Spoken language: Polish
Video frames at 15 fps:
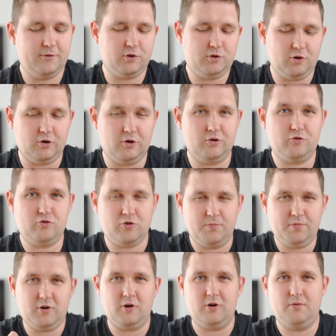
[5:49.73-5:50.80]
no to
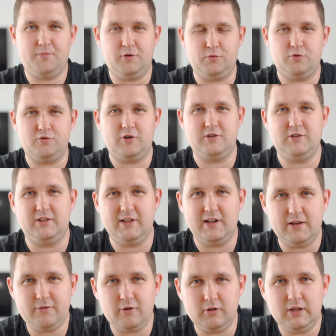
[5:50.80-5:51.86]
szybko podłączacie
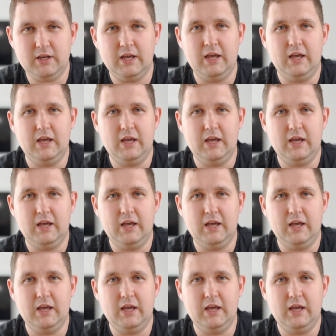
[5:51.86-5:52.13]
telefon,